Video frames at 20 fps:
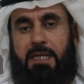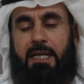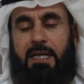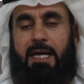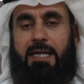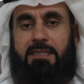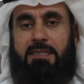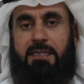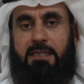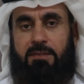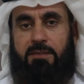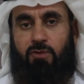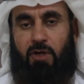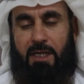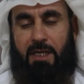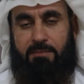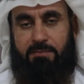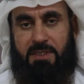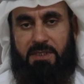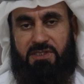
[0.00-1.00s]
الى دين
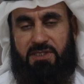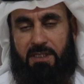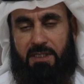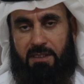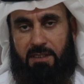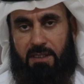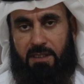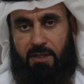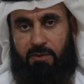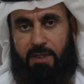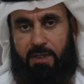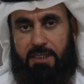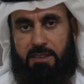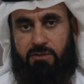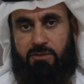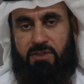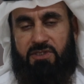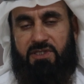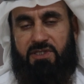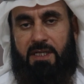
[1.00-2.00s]
محمد صلى الله عليه
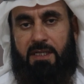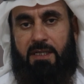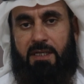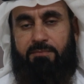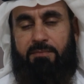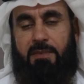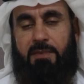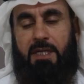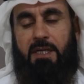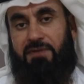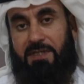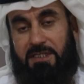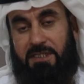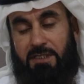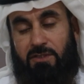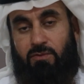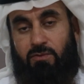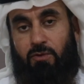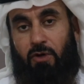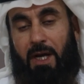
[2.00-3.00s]
وسلم
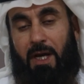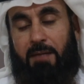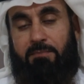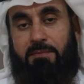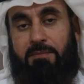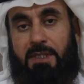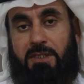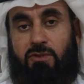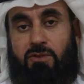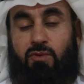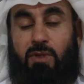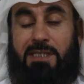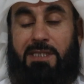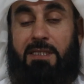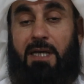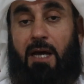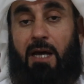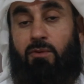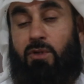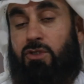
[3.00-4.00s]
فدين محمد هو
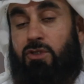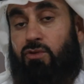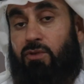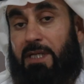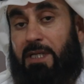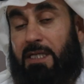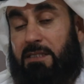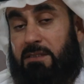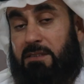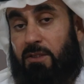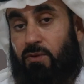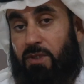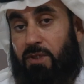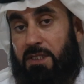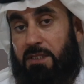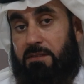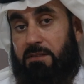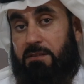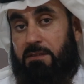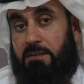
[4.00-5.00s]
الدعوه الى
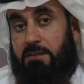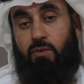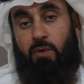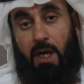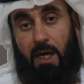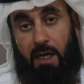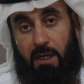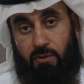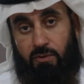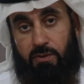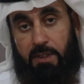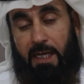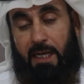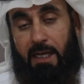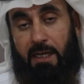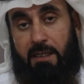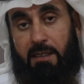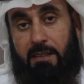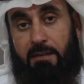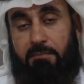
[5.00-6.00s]
التوحيد
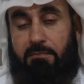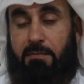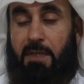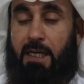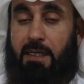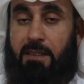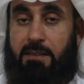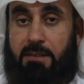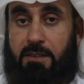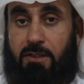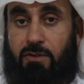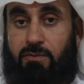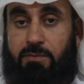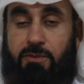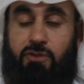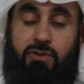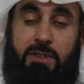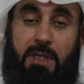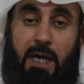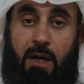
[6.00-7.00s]
وهؤلاء ما عندهم
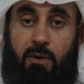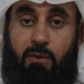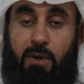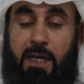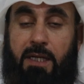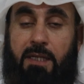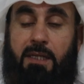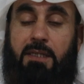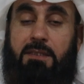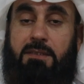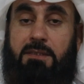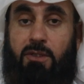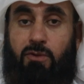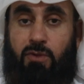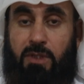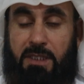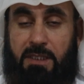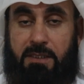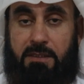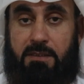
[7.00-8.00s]
الدعوه الى
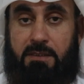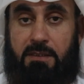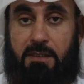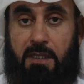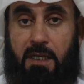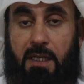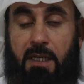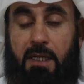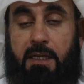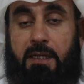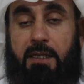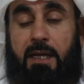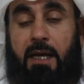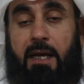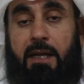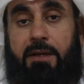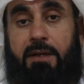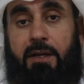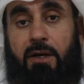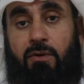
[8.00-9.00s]
التوحيد
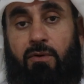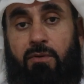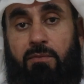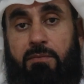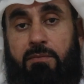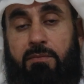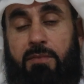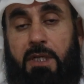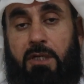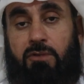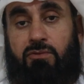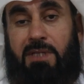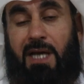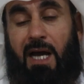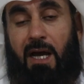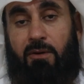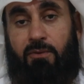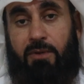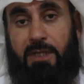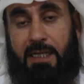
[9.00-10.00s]
لانهم لو
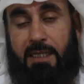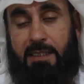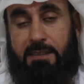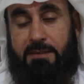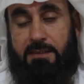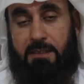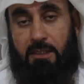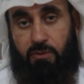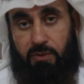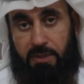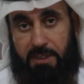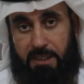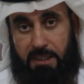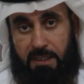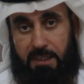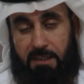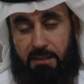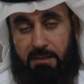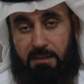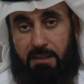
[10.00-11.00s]
دعوا الى
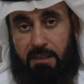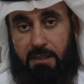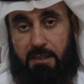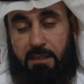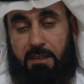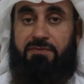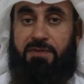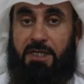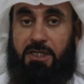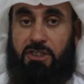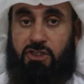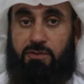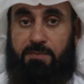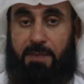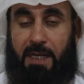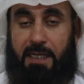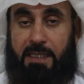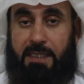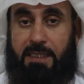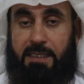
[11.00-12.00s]
التوحيد فيجب
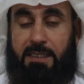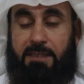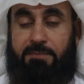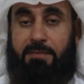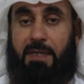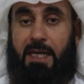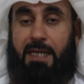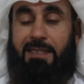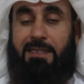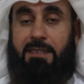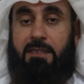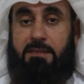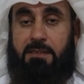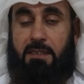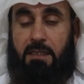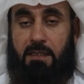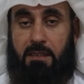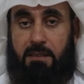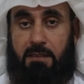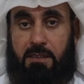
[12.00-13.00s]
عليهم ان
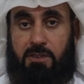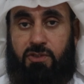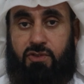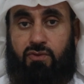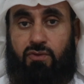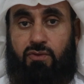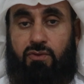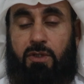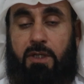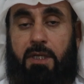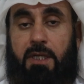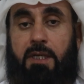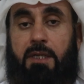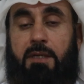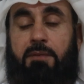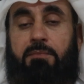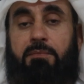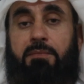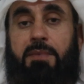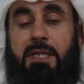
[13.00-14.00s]
يتخلصوا
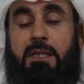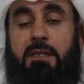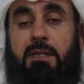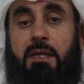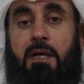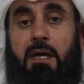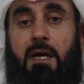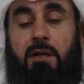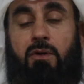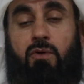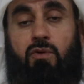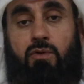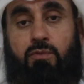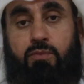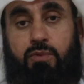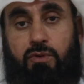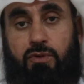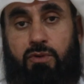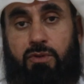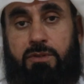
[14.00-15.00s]
من
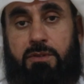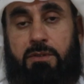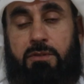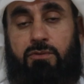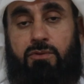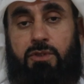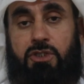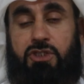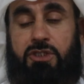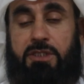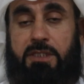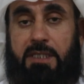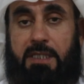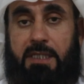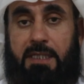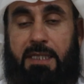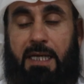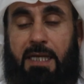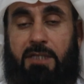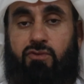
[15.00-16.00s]
القبور
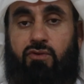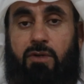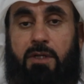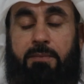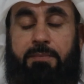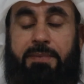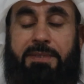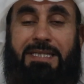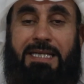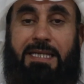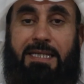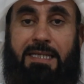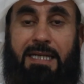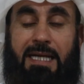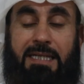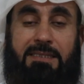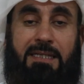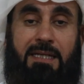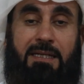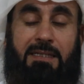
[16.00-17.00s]
والشركيات
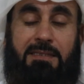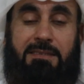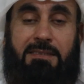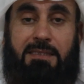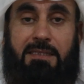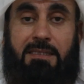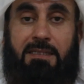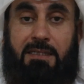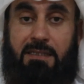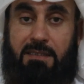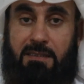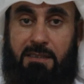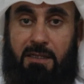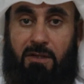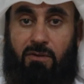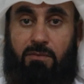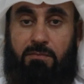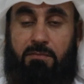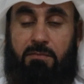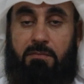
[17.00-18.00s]
والبدعيات التي
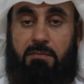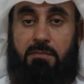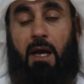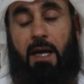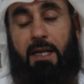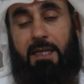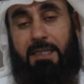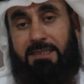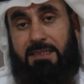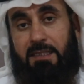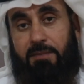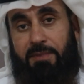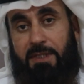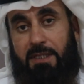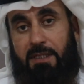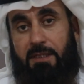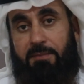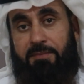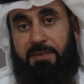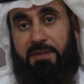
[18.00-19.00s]
عندهم على
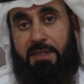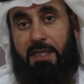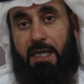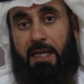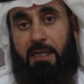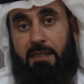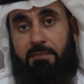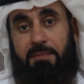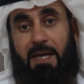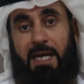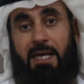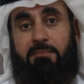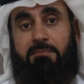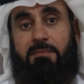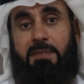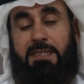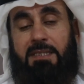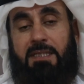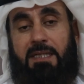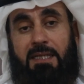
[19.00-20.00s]
سبيل المثال
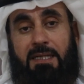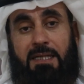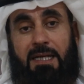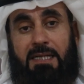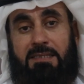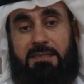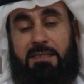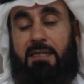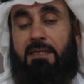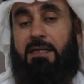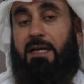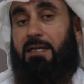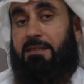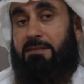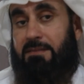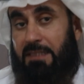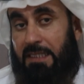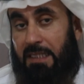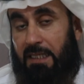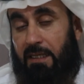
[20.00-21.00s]
محمد الياس
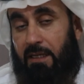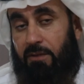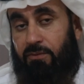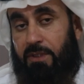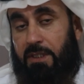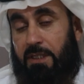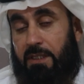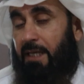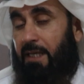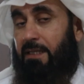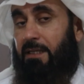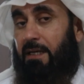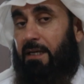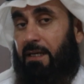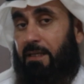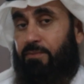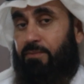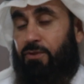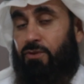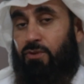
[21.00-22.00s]
الكاندهلوي اين
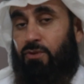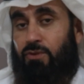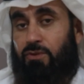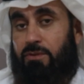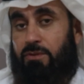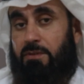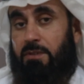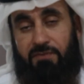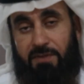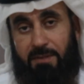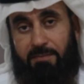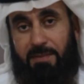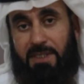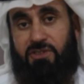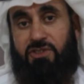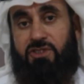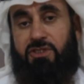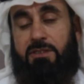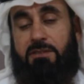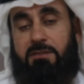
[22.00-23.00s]
قبره في
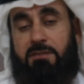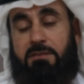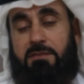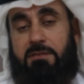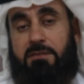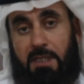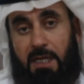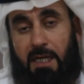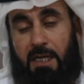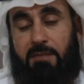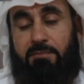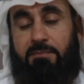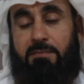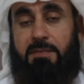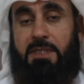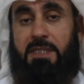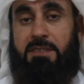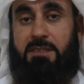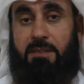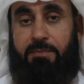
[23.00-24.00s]
المسجد
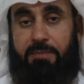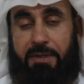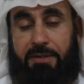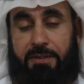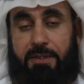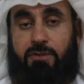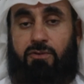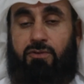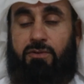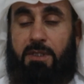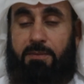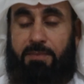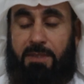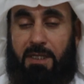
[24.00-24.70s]
نعم يتبركون